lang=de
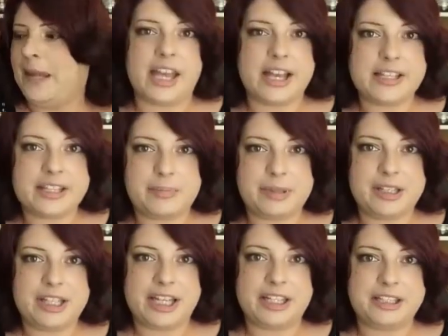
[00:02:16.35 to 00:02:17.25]
Erster
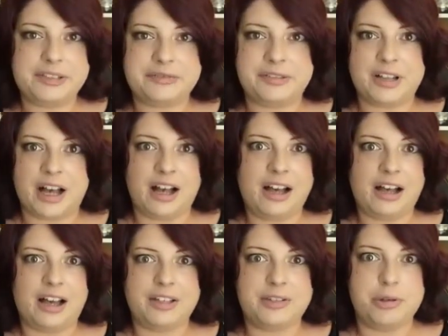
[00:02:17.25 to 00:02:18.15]
blinder Griff.
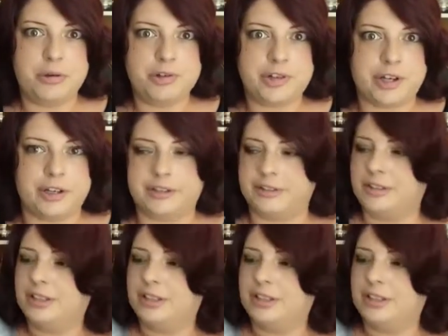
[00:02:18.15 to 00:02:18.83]
Ah, ein Tütchen.